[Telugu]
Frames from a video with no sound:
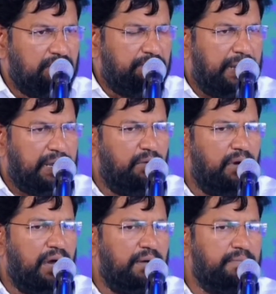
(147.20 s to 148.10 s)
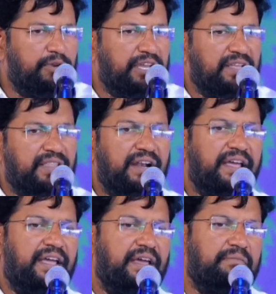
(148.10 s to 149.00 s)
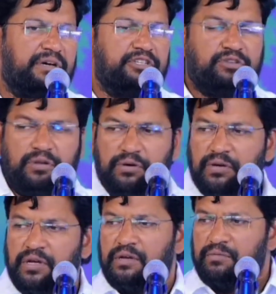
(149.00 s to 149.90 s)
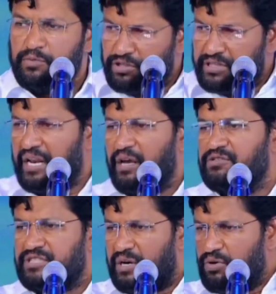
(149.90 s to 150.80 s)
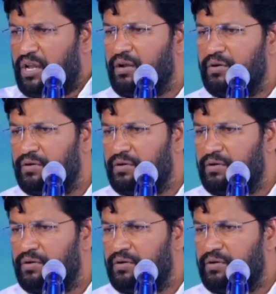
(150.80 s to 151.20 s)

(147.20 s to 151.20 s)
పడవ మునిగిందండి మనుషులు మునుగుతా లెగుస్తూ ఉన్నారు